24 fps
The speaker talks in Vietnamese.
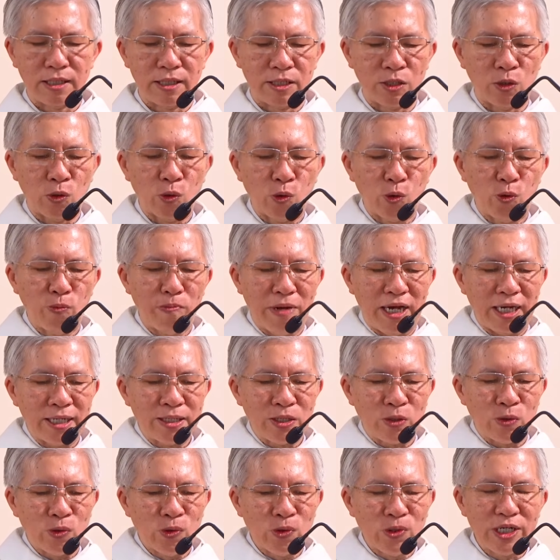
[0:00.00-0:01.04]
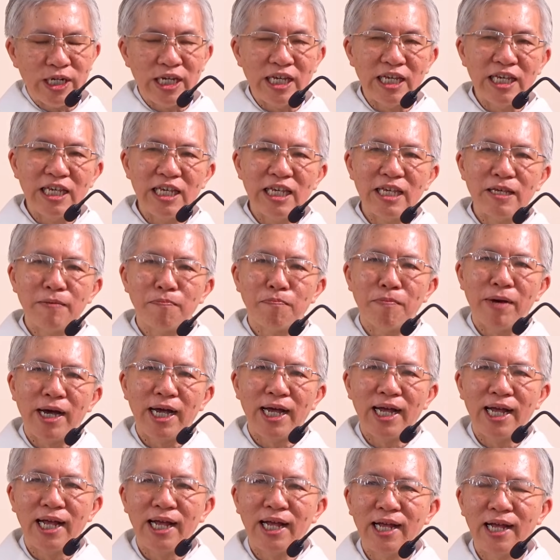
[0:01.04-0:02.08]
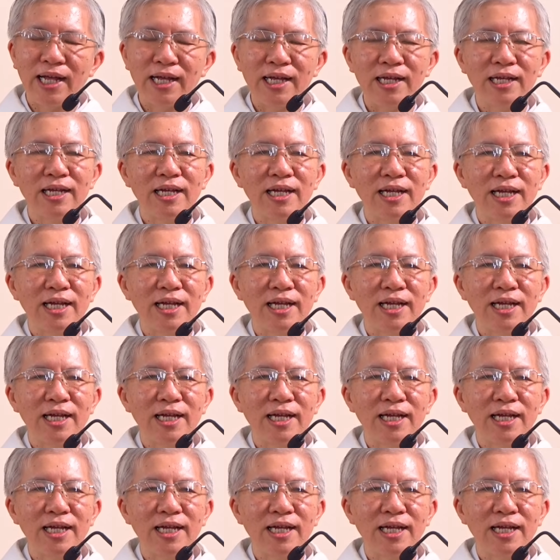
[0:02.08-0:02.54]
sụ mặt xuống khi mà